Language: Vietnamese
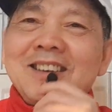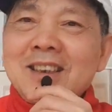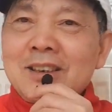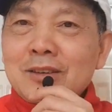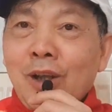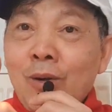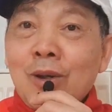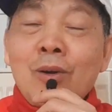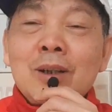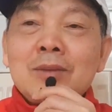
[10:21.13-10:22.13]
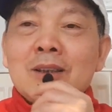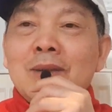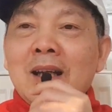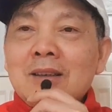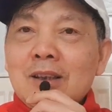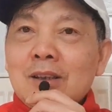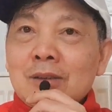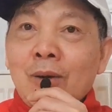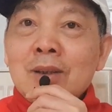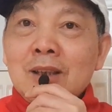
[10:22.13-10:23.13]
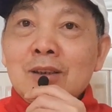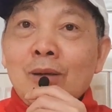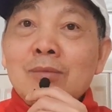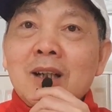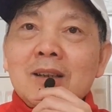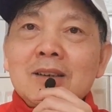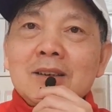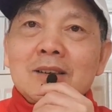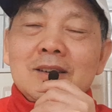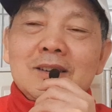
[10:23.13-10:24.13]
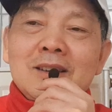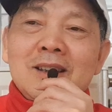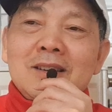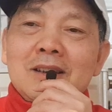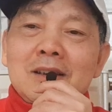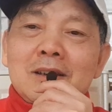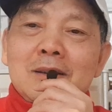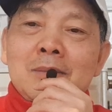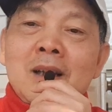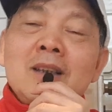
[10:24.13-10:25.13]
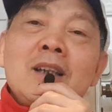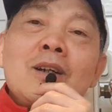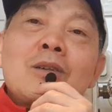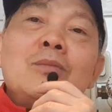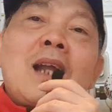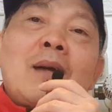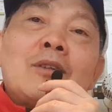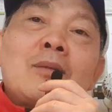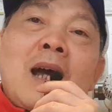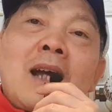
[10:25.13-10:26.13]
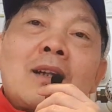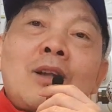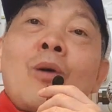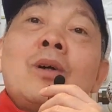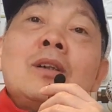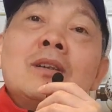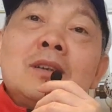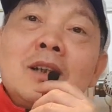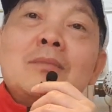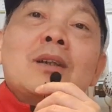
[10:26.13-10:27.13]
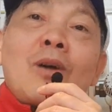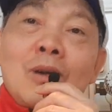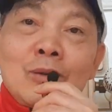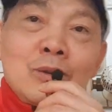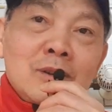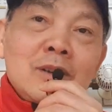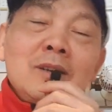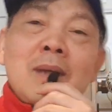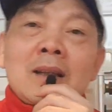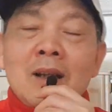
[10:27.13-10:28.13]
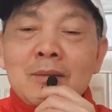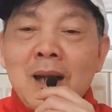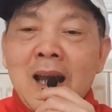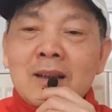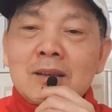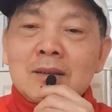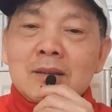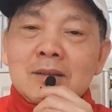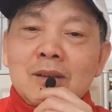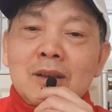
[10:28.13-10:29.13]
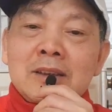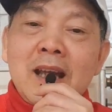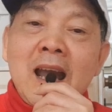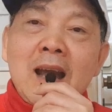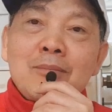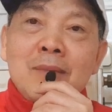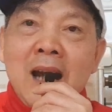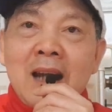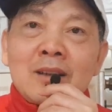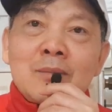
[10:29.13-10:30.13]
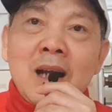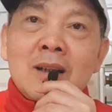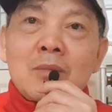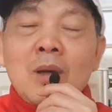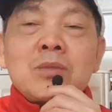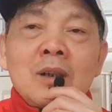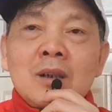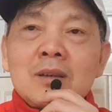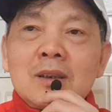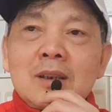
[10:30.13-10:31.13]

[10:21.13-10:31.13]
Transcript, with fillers: ý nghĩ đó tội lỗi lắm nha các bạn tội kinh khủng á đó. mà ý nghĩ đó cũng làm cho bạn là tội người Đức mà tội luôn cho chính bản thân bạn đó nó sẽ ám bạn rồi bạn không học được